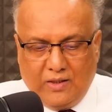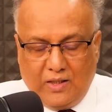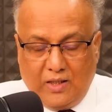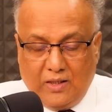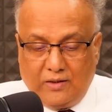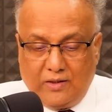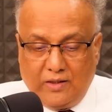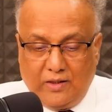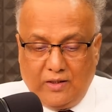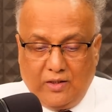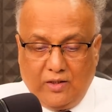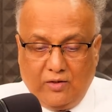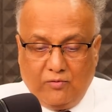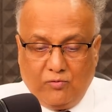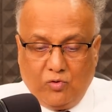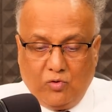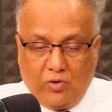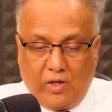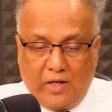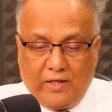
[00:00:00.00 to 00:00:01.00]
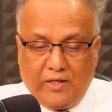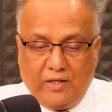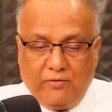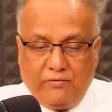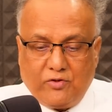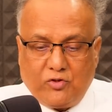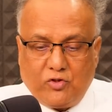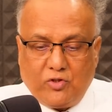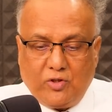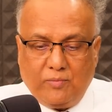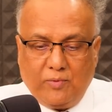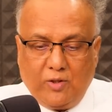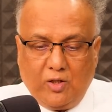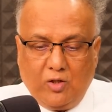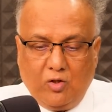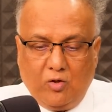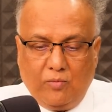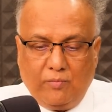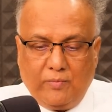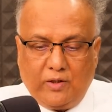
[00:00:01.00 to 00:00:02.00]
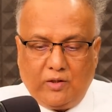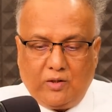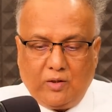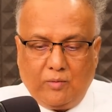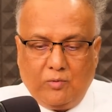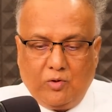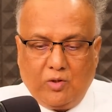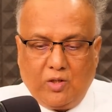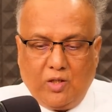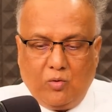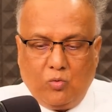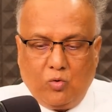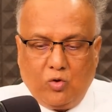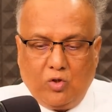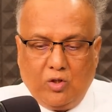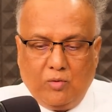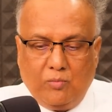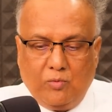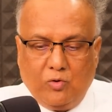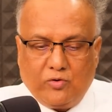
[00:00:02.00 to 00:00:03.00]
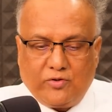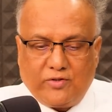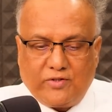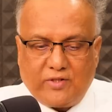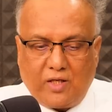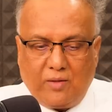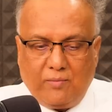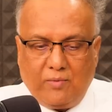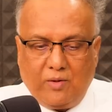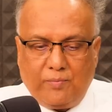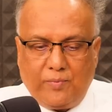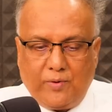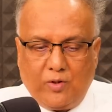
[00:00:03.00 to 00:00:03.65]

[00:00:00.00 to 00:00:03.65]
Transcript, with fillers: అయితే నీవు అన్ని విషయములలో మితముగా ఉండుము శ్రమ